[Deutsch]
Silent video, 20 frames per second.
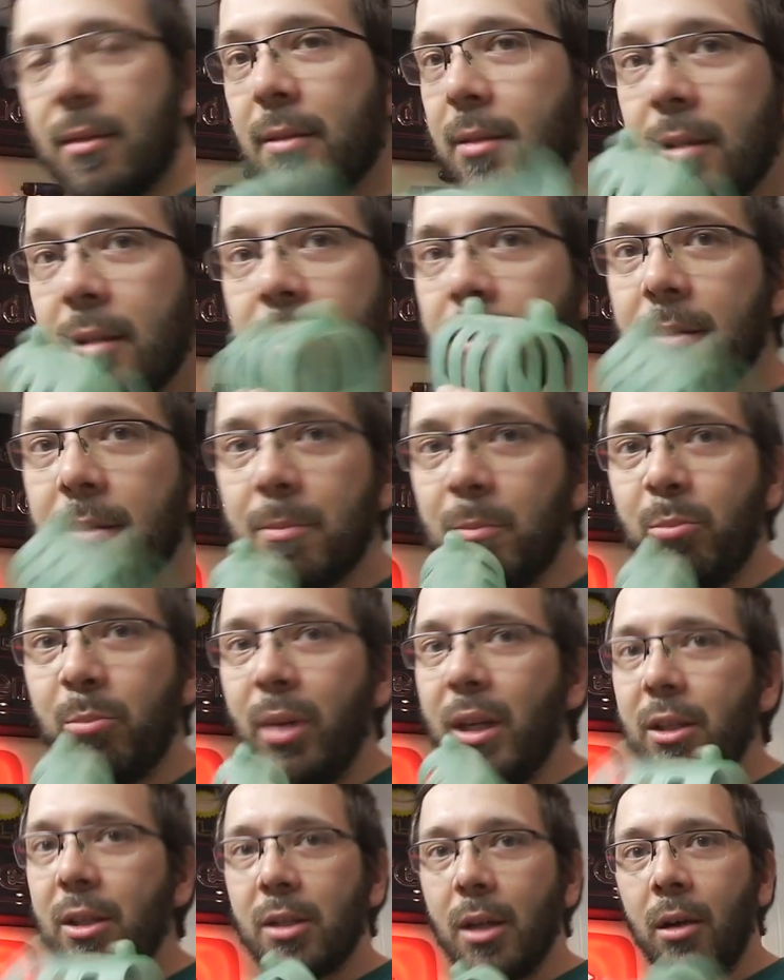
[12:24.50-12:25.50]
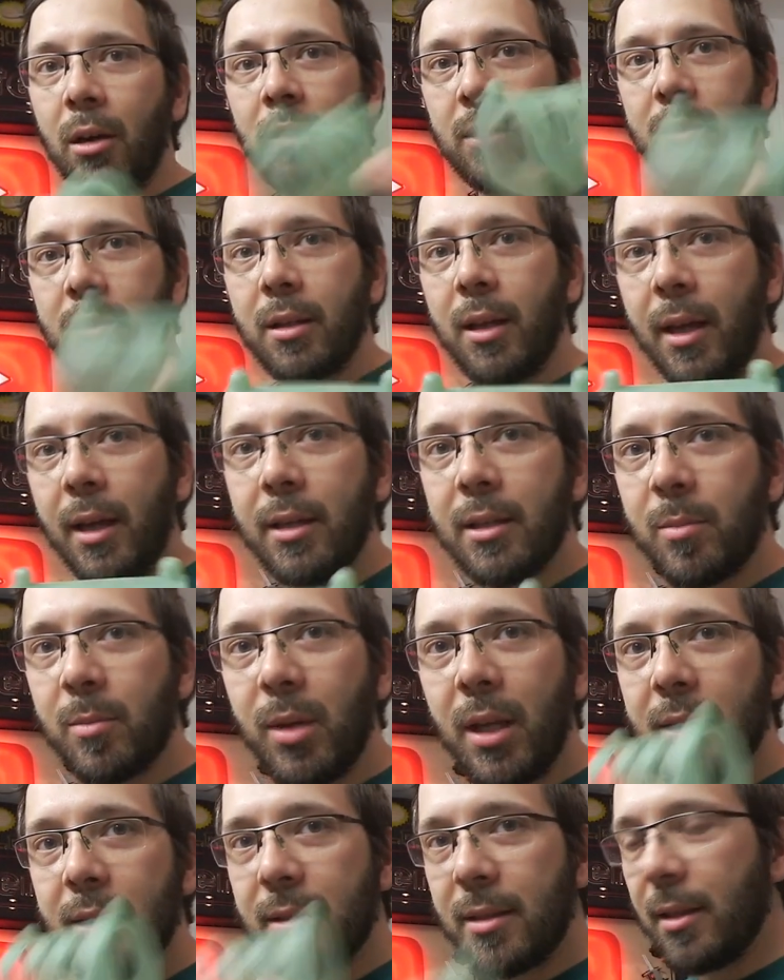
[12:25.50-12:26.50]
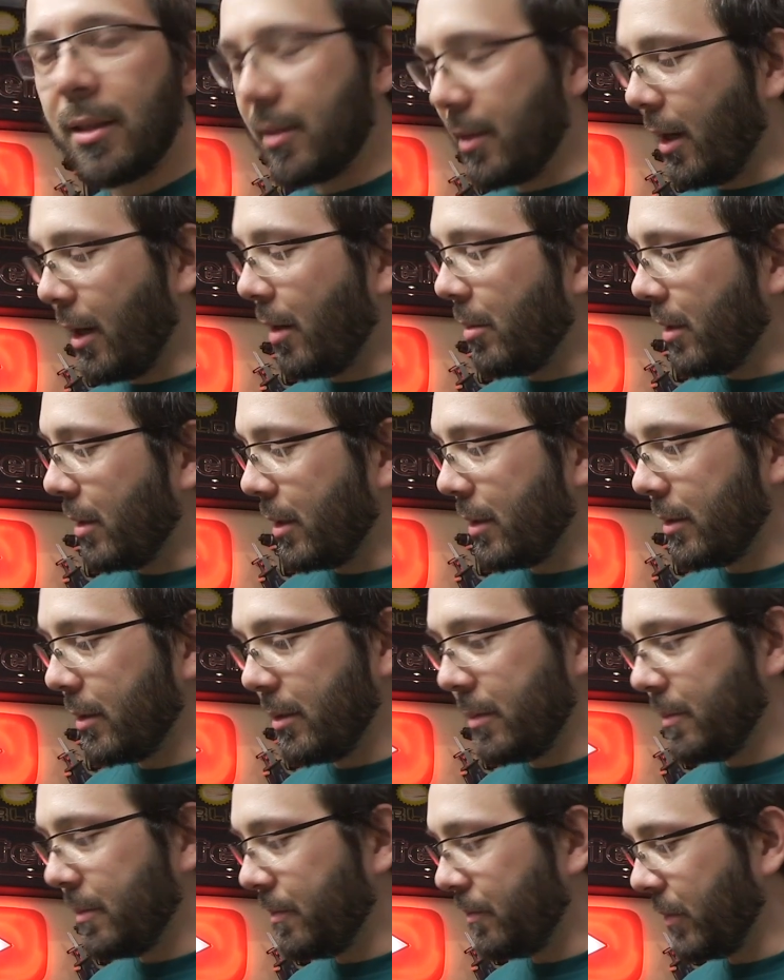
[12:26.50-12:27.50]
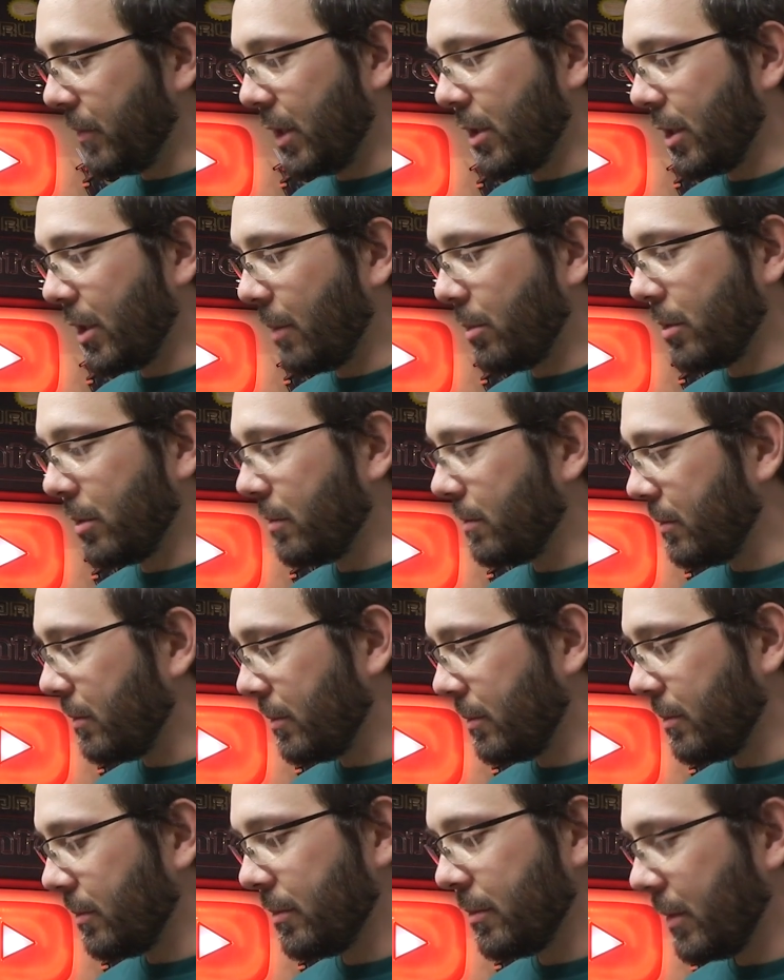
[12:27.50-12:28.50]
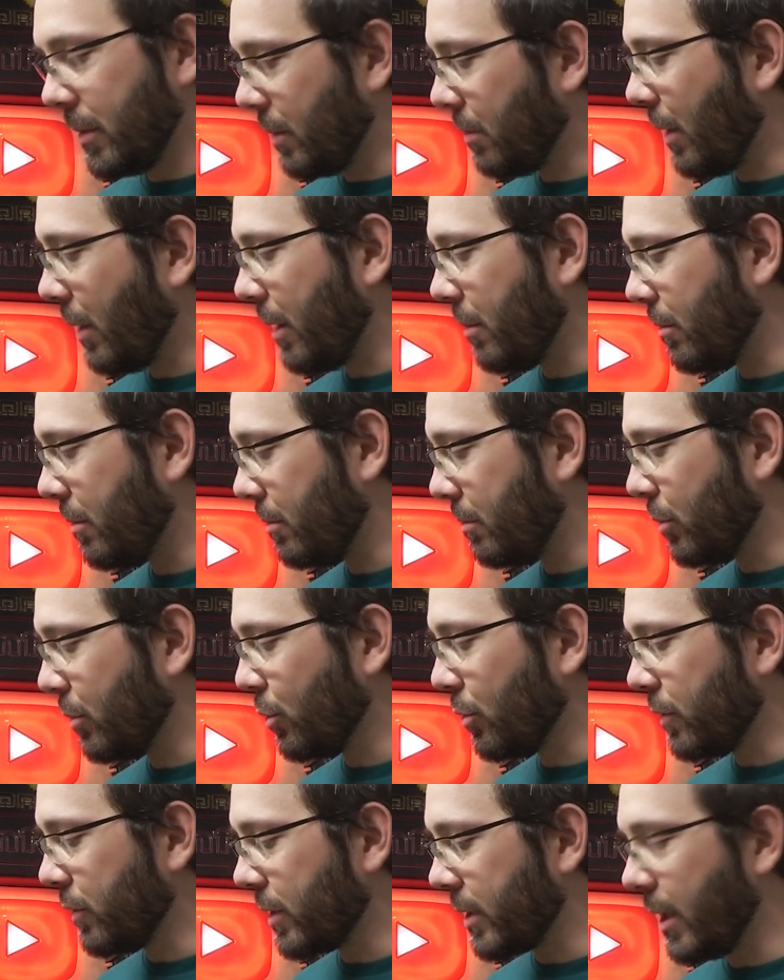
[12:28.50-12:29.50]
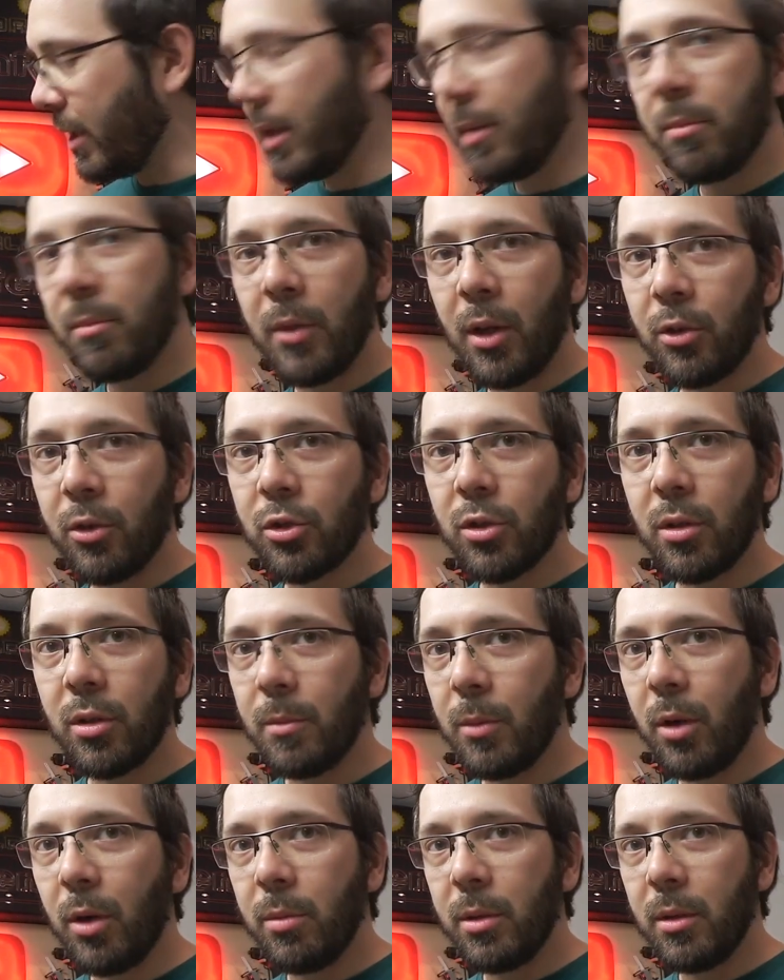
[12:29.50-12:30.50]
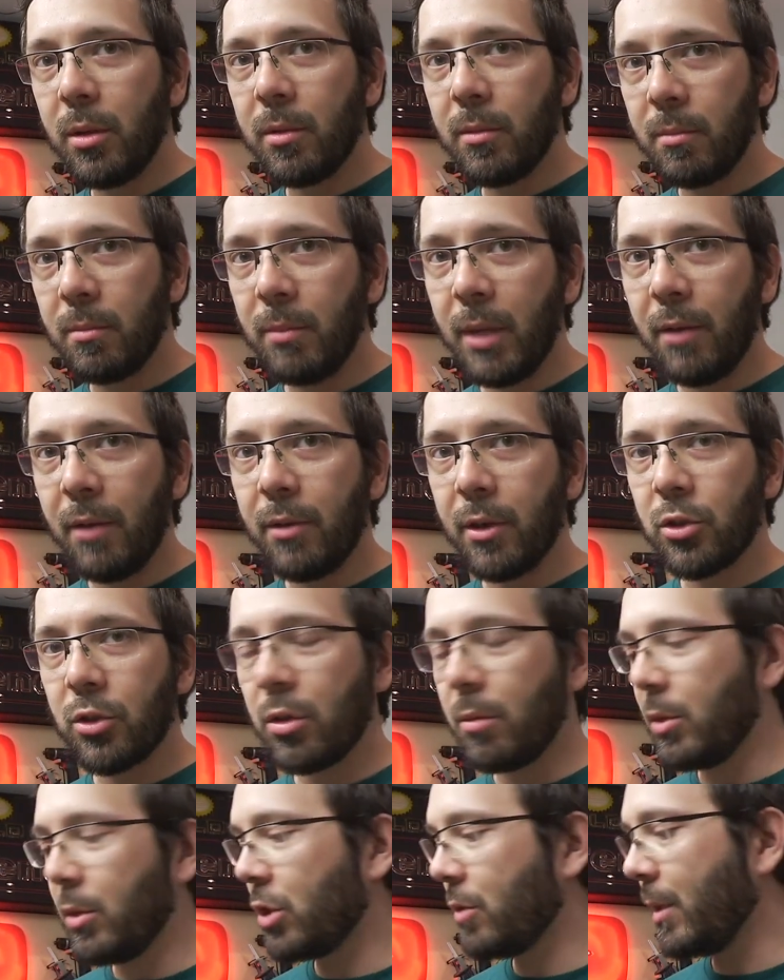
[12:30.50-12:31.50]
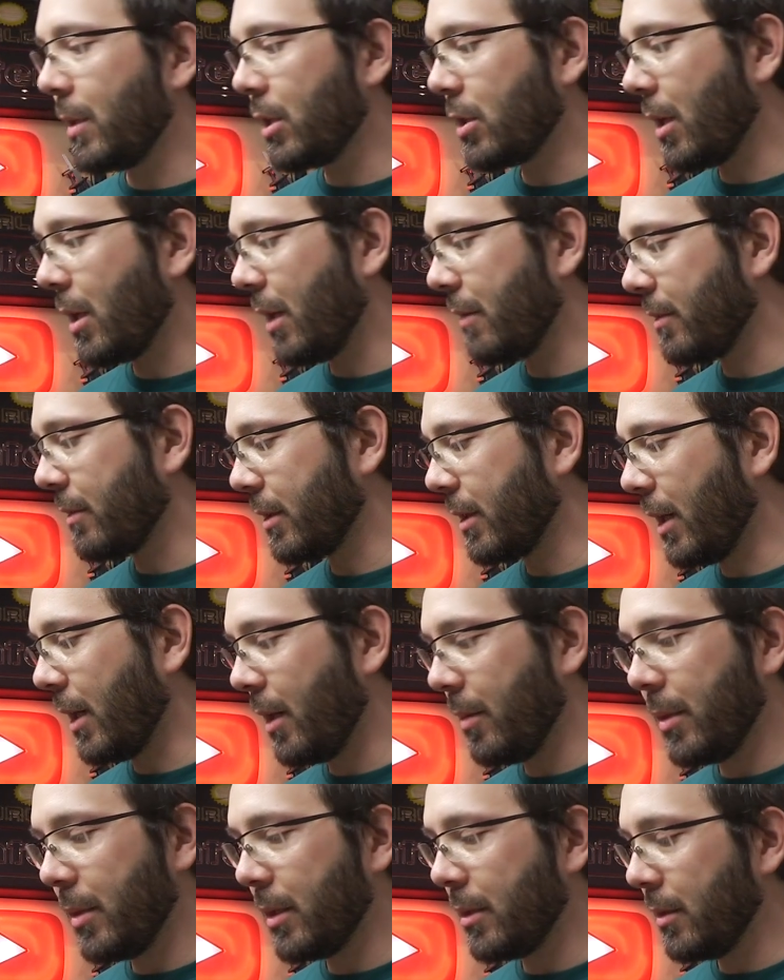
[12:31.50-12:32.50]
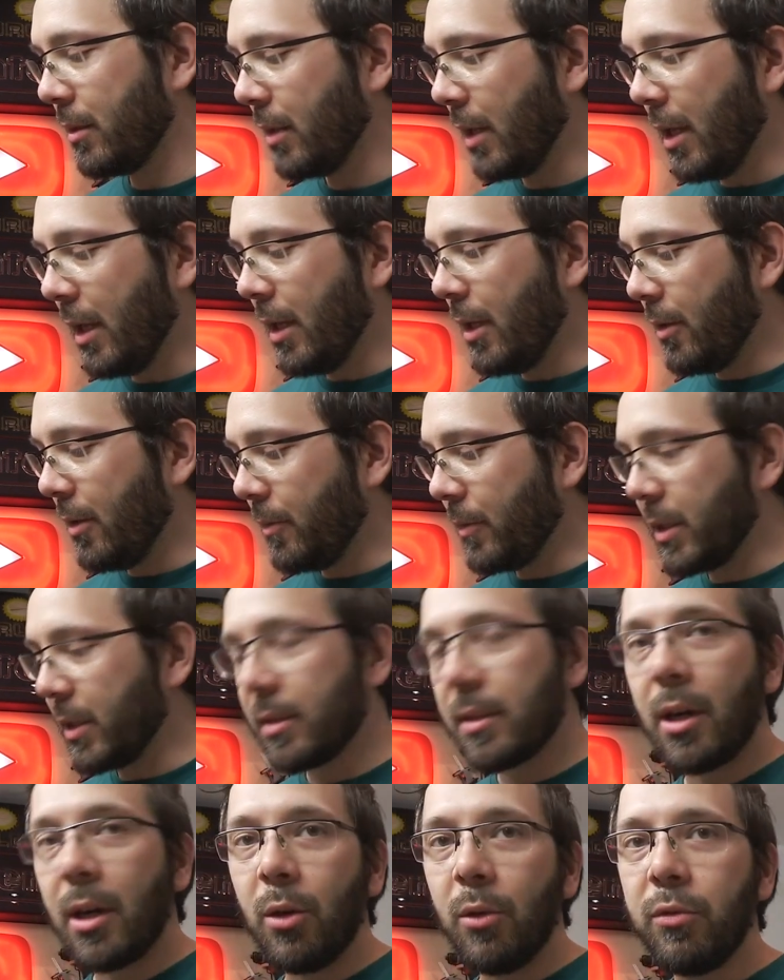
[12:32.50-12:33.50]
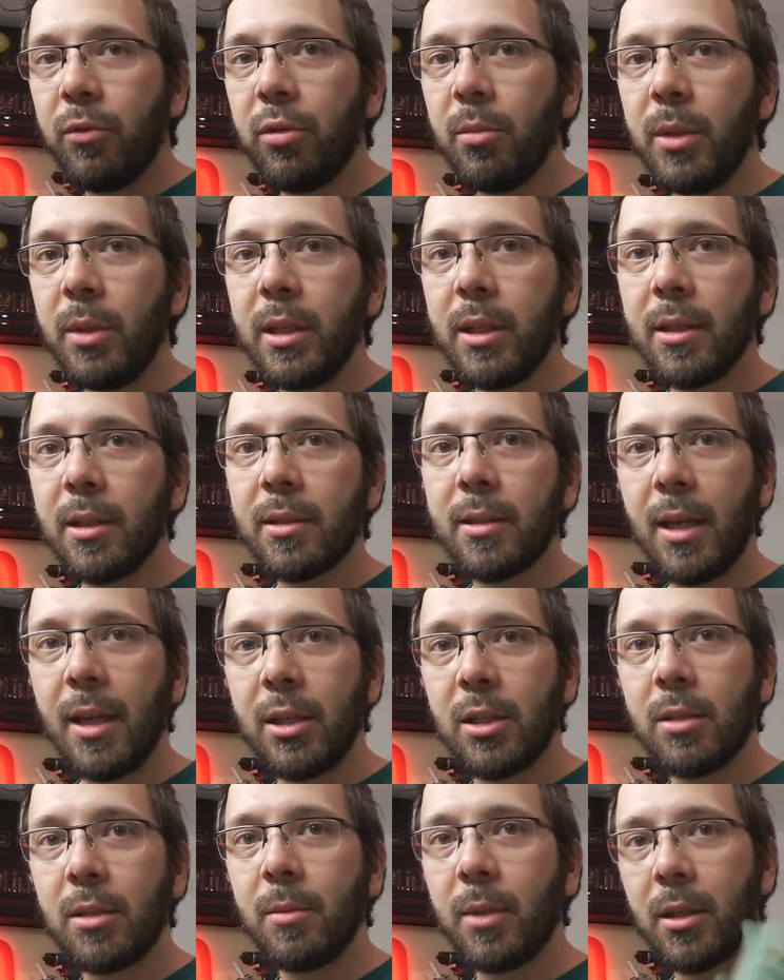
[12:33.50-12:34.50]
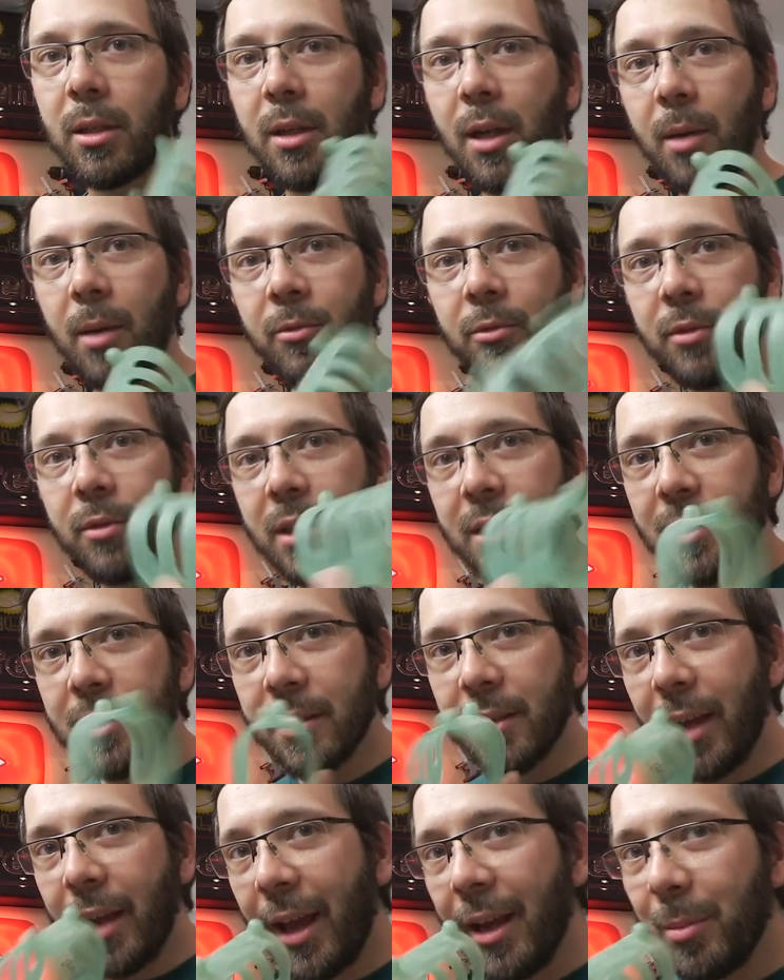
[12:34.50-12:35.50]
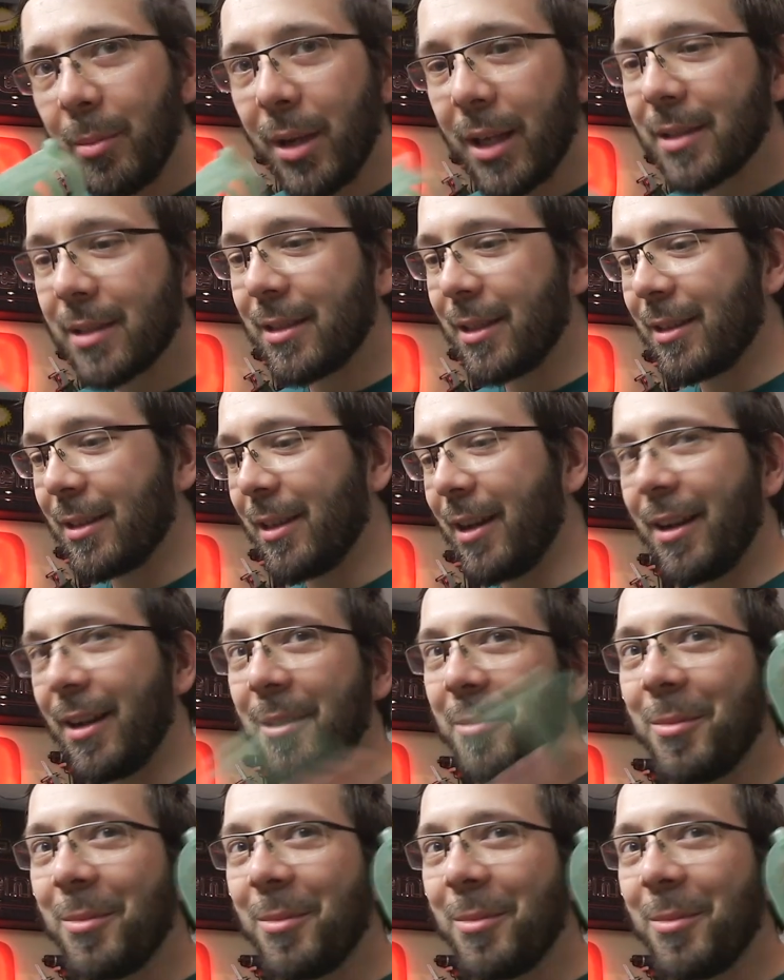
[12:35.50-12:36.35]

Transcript: das sieht billig aus, kleines Plastik, aber ähm, ich habe in in meinem Berufsleben, auch schon im Hobby, mehrfach schon mit Schwingschleifern gearbeitet. Und das Drauffummeln hier ist echt immer ein Krampf. Und dieses kleine Plastikteil